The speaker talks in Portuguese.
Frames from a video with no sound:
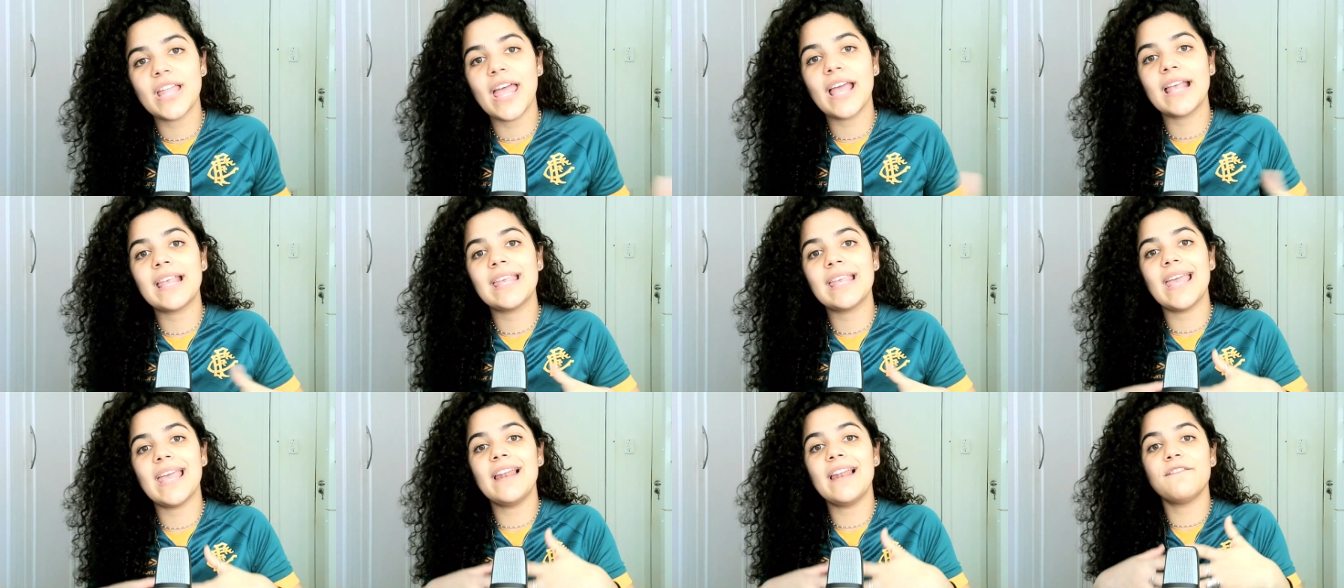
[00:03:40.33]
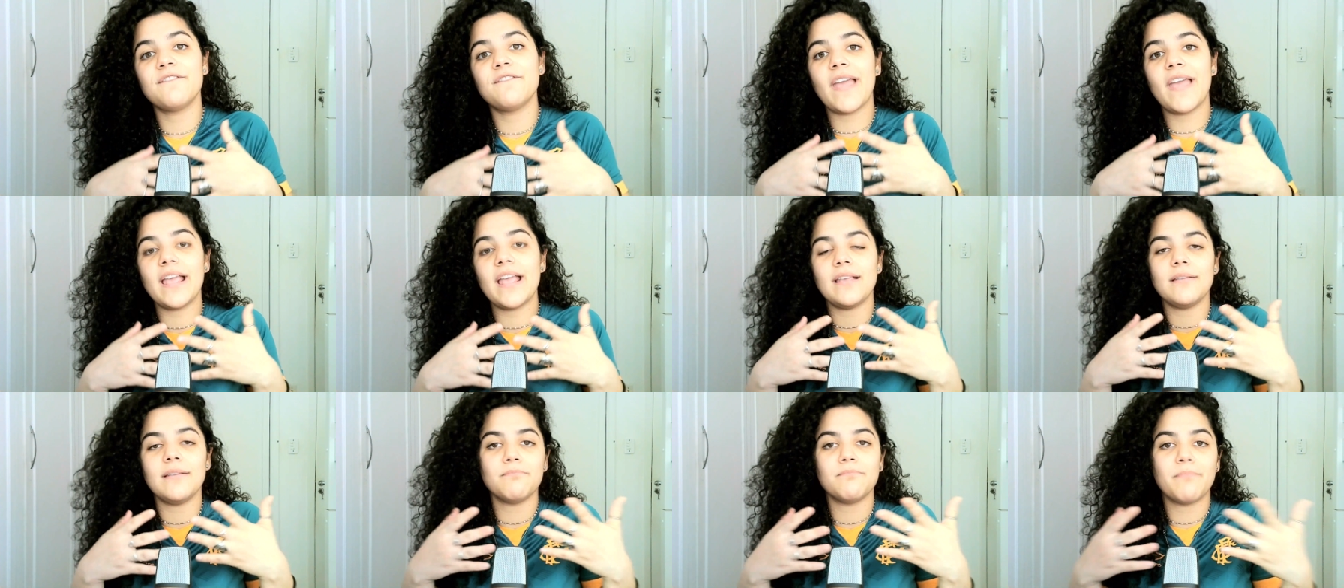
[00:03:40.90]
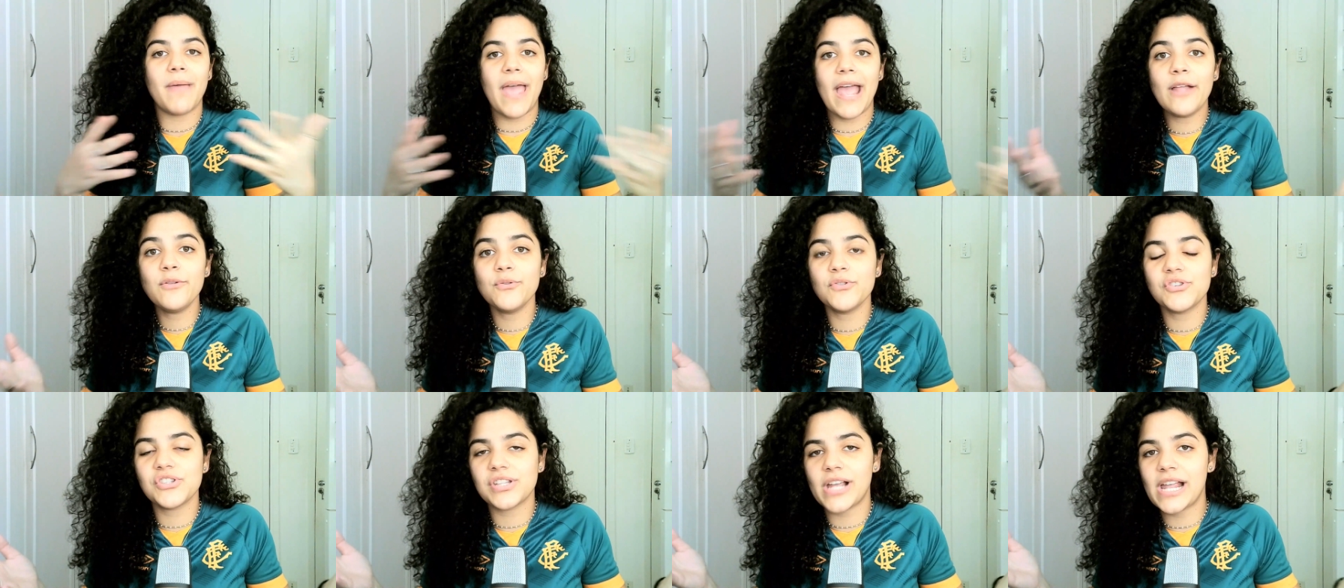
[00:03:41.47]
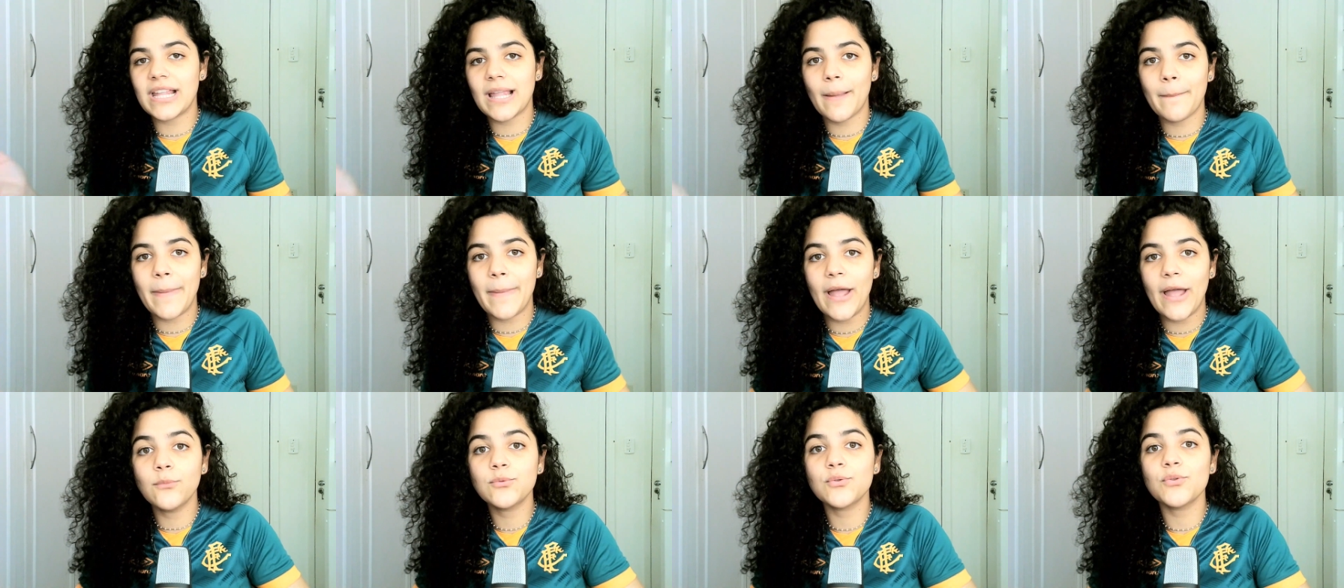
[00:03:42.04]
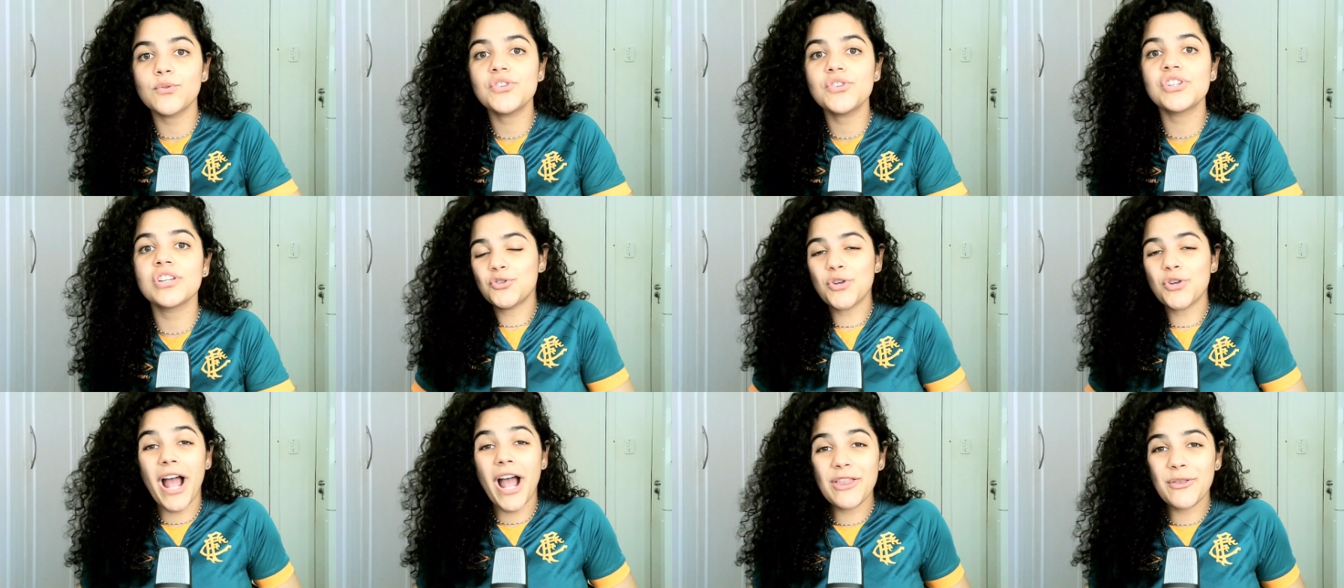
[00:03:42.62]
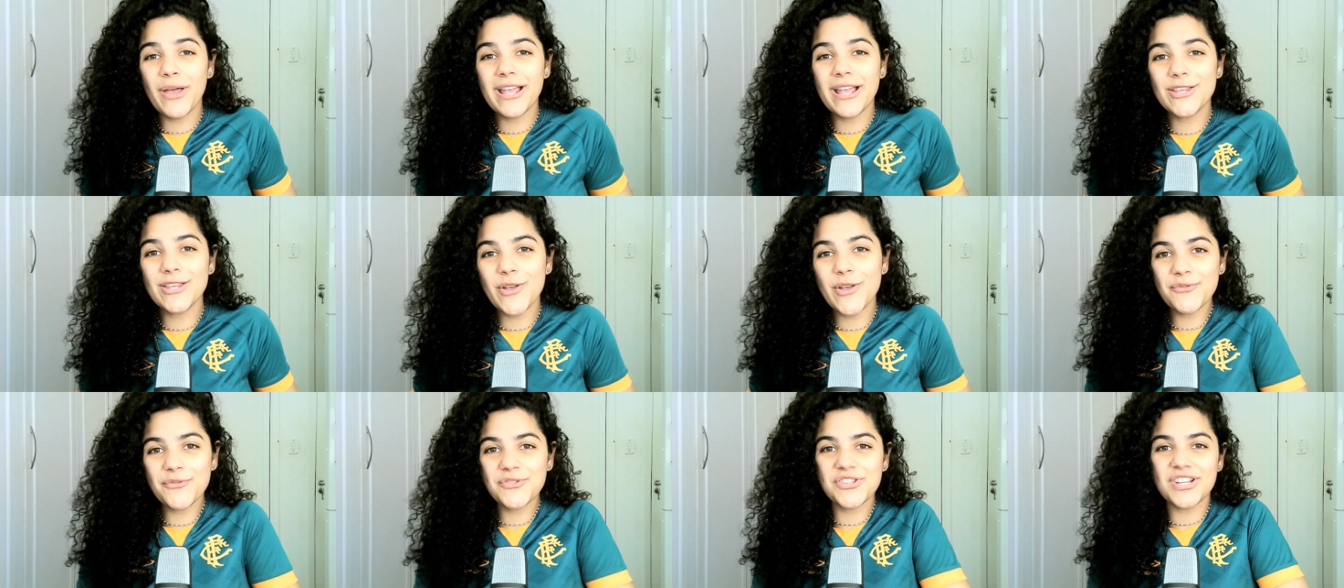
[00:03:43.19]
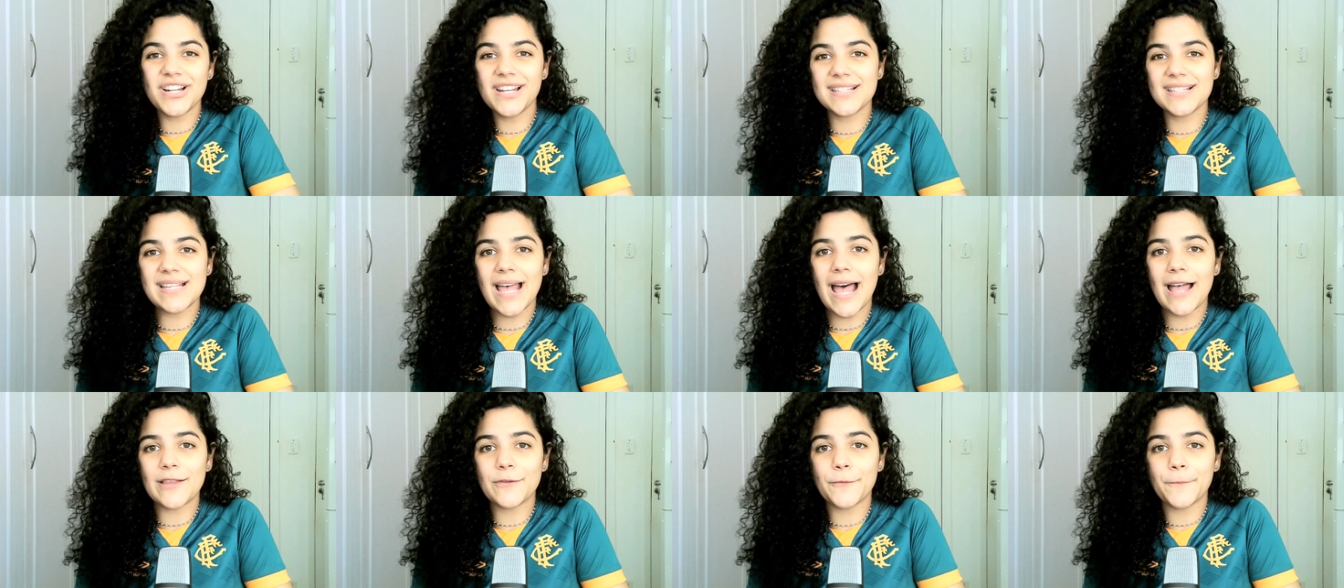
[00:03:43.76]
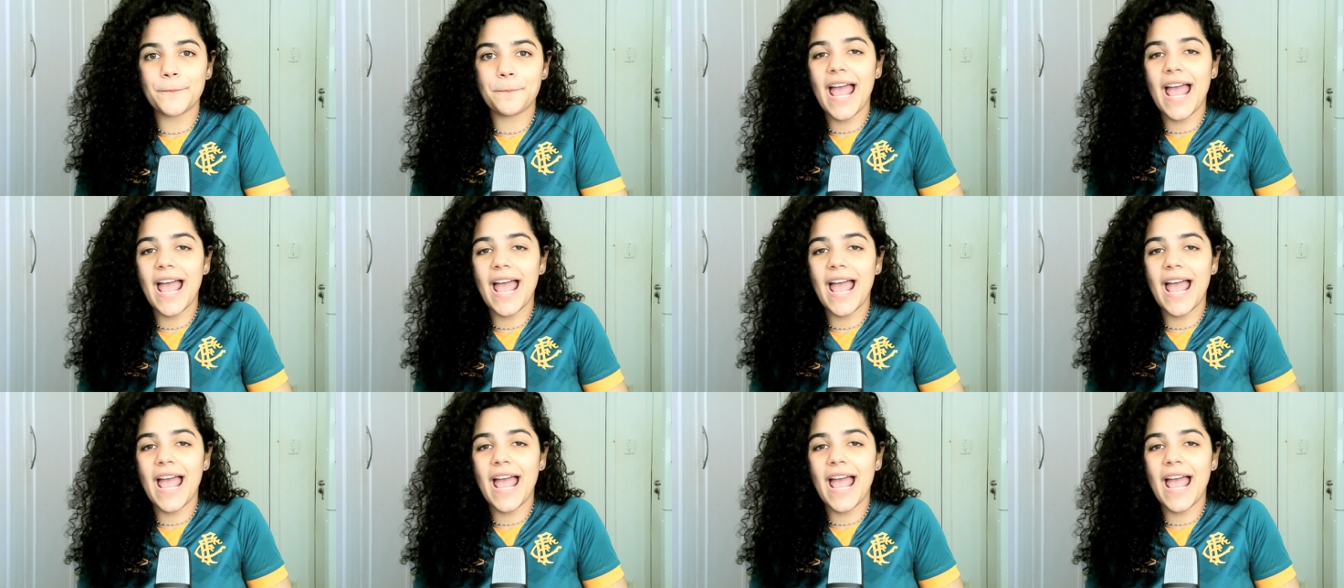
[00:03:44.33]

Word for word: né, que ele vem bem nos treinamentos, o jogador ainda não é utilizado.